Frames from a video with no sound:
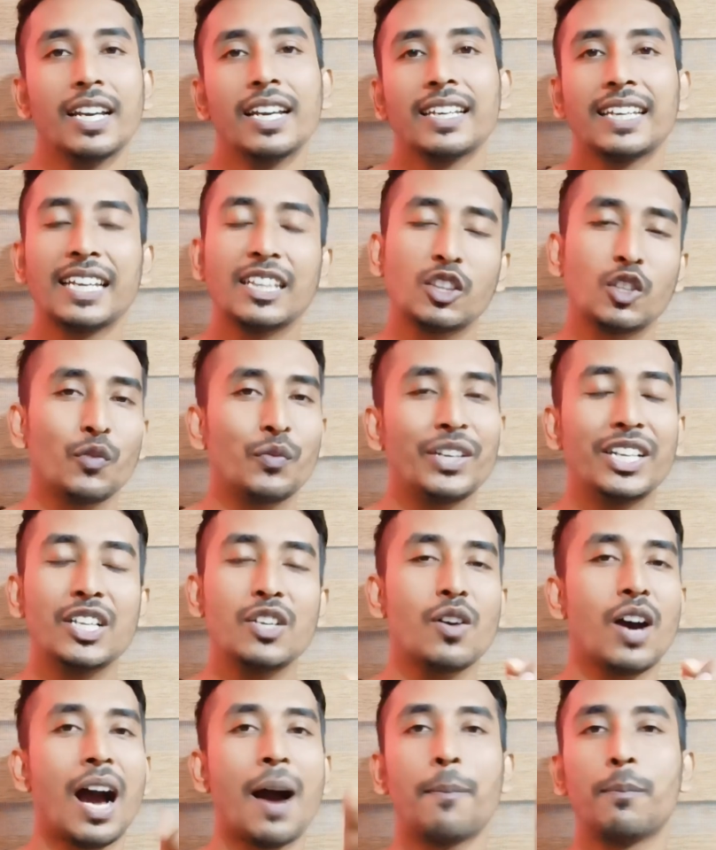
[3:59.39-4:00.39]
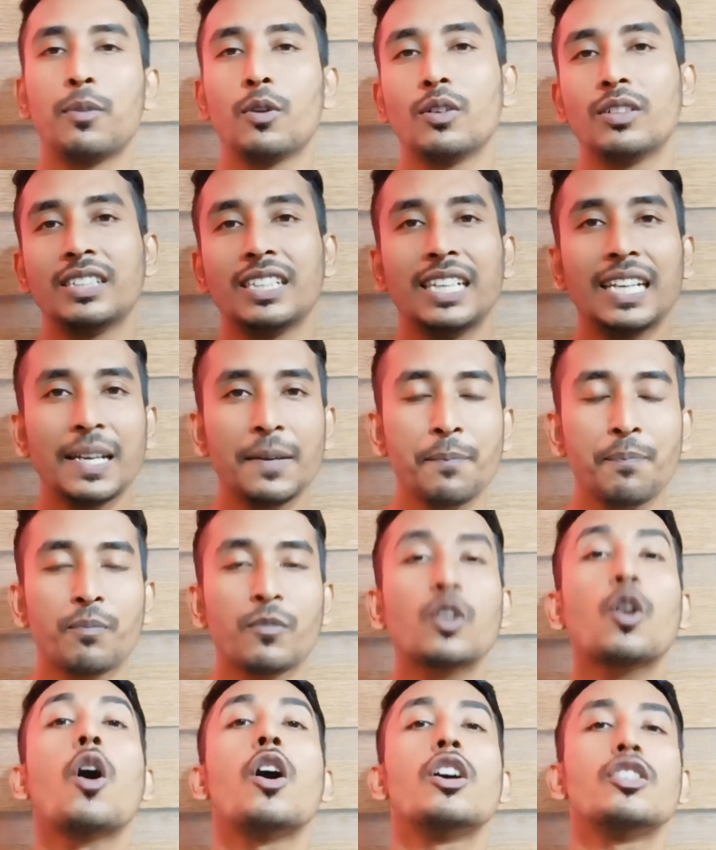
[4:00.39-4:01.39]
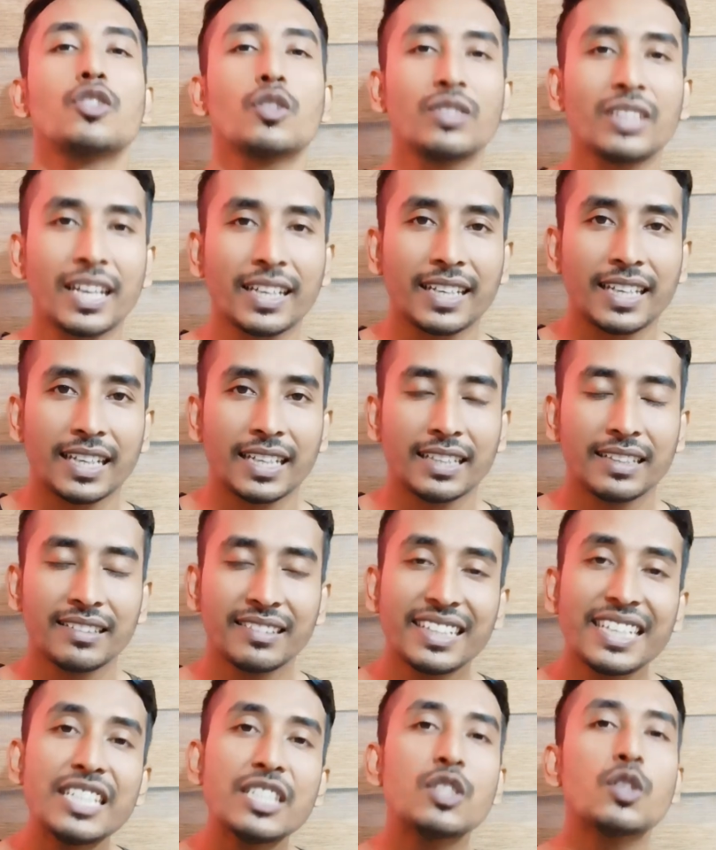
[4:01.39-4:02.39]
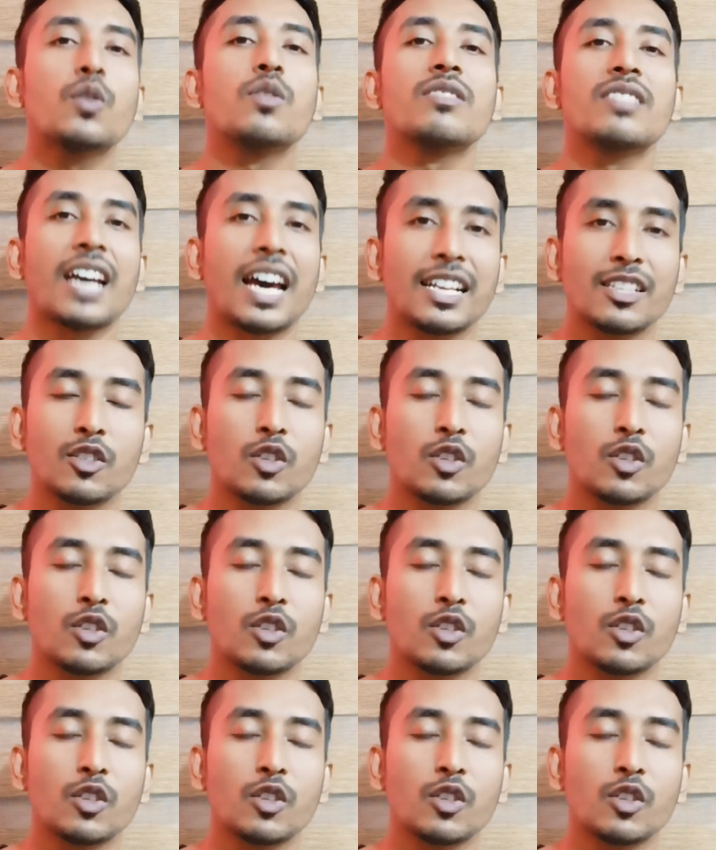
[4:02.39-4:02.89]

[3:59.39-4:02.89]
কিন্তু ভিডিও আপলোড দিলে কয়জন দেখে তিনজন চারজন